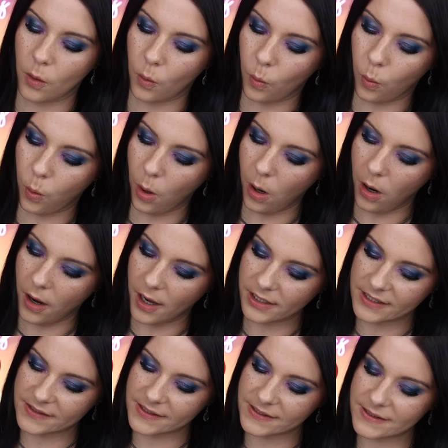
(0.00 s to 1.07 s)
Boah,
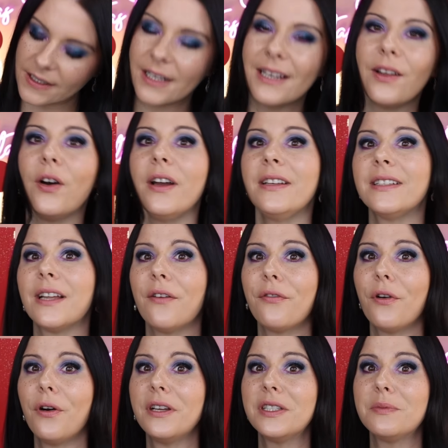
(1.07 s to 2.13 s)
das ist, Leute, da
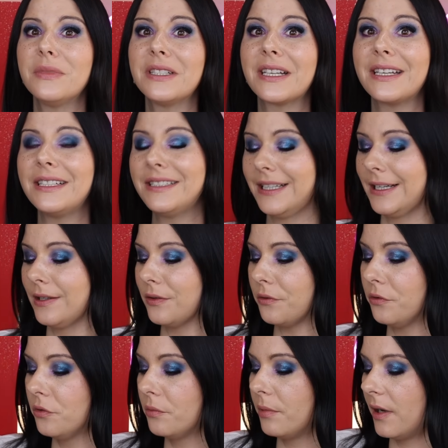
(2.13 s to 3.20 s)
freue ich mich richtig
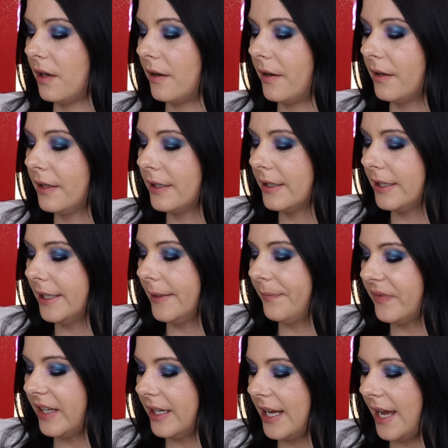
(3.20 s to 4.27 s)
drüber
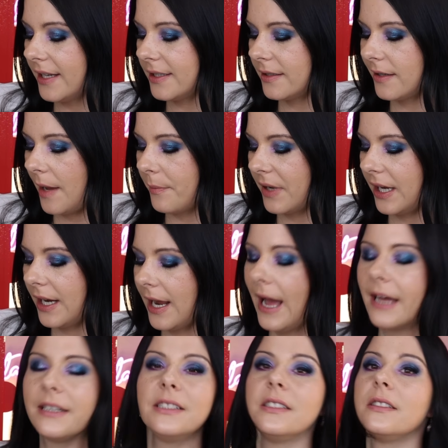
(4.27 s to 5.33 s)
den hat eine
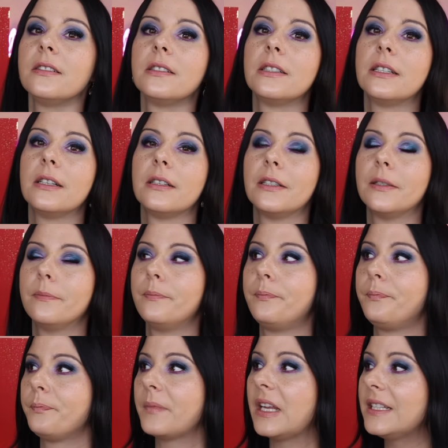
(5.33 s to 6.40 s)
amerikanische
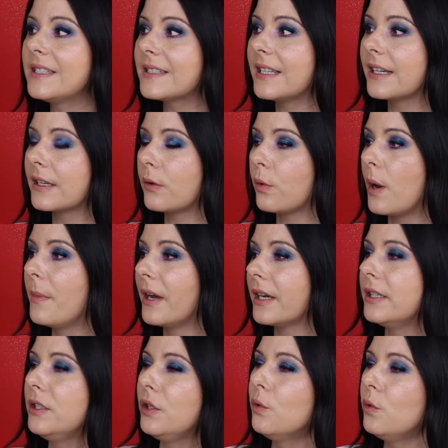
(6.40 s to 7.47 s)
ähm,
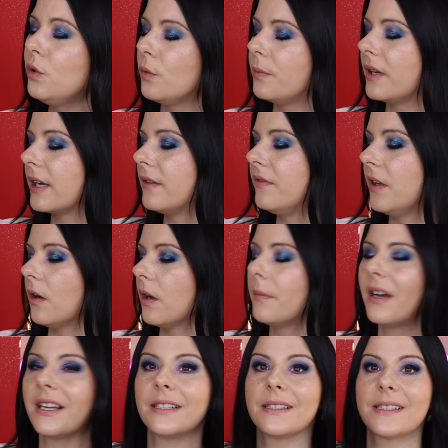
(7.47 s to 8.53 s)
Instagrammerin, YouTuberin,
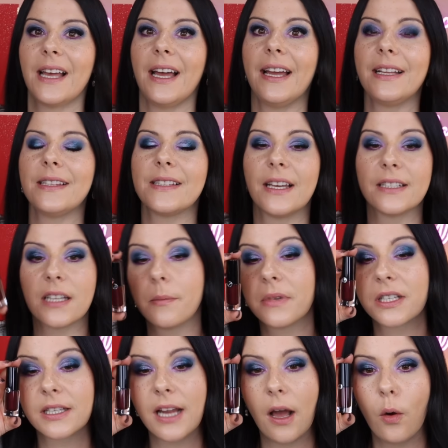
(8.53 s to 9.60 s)
immer, gezeigt. Sie hat
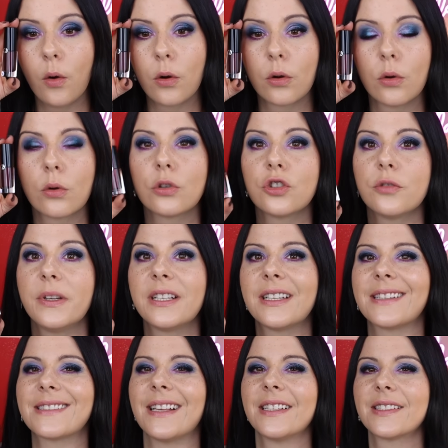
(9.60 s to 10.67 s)
damit einen Augenlook geschminkt.
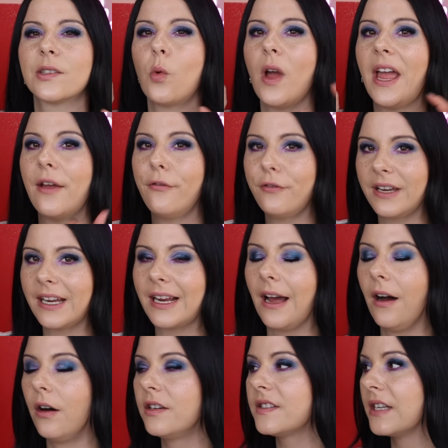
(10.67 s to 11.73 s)
Das sah so heftig
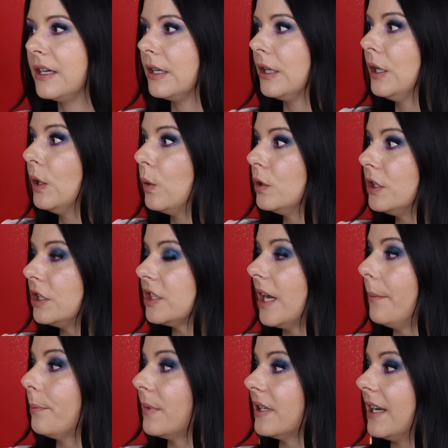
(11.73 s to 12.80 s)
aus. Und ich
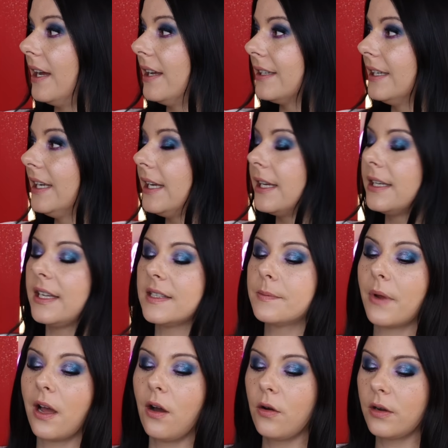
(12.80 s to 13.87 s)
habe gedacht, nee, das
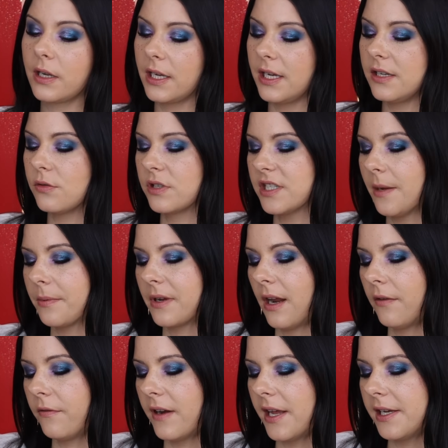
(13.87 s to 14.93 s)
brauche ich. Und ich habe
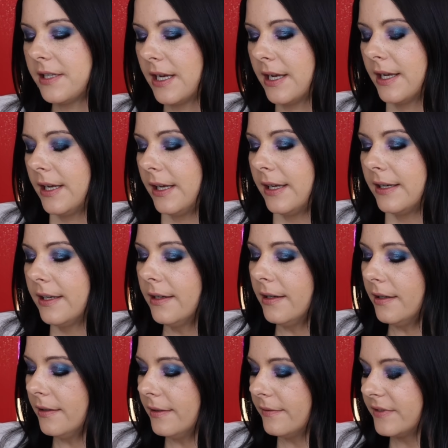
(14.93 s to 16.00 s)
gedacht, vielleicht, ne,
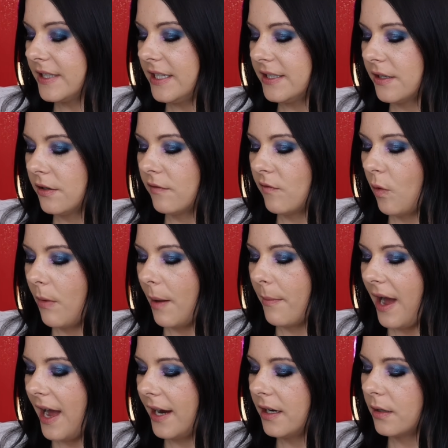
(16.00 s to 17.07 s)
sehe ich den irgendwo mal im
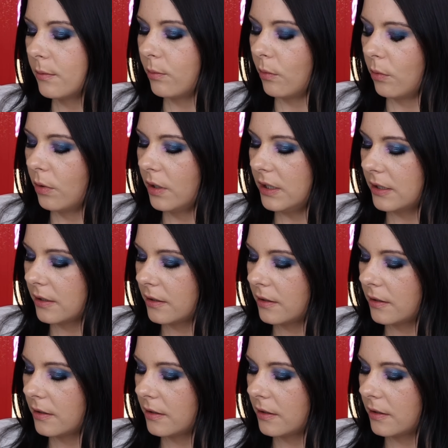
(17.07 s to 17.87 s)
Angebot.